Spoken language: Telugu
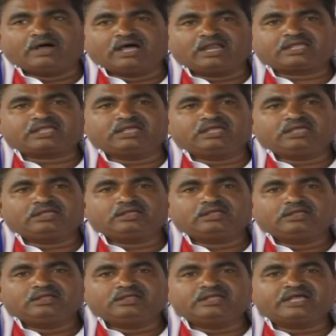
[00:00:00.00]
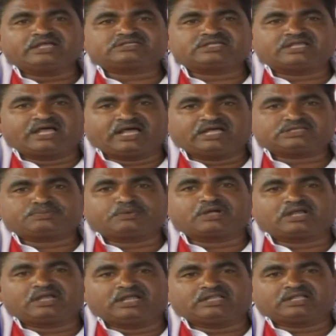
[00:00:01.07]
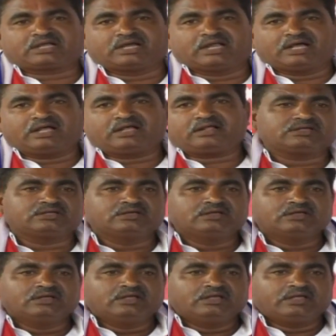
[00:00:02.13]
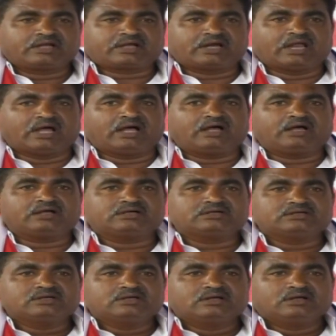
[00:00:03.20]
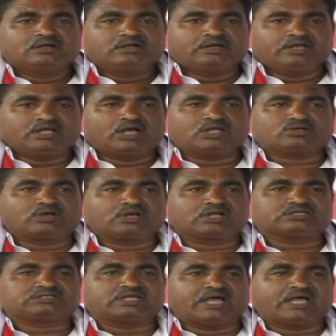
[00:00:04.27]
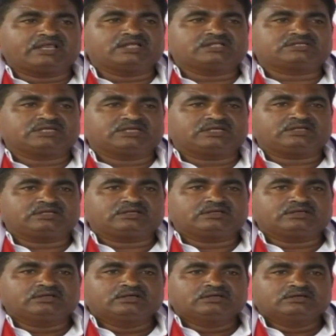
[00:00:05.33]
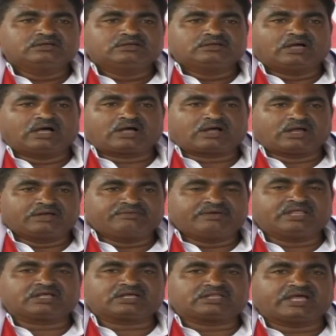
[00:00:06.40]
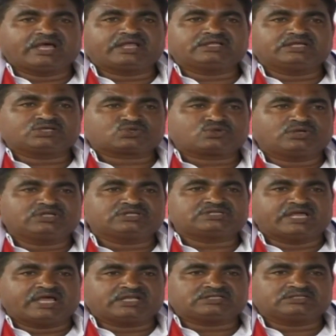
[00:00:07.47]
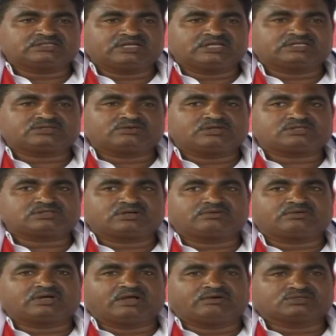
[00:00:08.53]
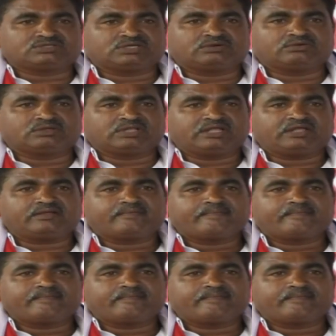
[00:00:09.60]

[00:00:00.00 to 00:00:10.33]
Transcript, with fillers: వాళ్ళకి ఈఎస్ఐ హాస్పిటల్ లేదు ఇక్కడ ఇక్కడ నియోజకవర్గ స్థాయి నుంచి ఒక నివేదిక తయారు చేసుకొని శాంక్షన్ చేయించవలసినటువంటి అవసరం ఉంది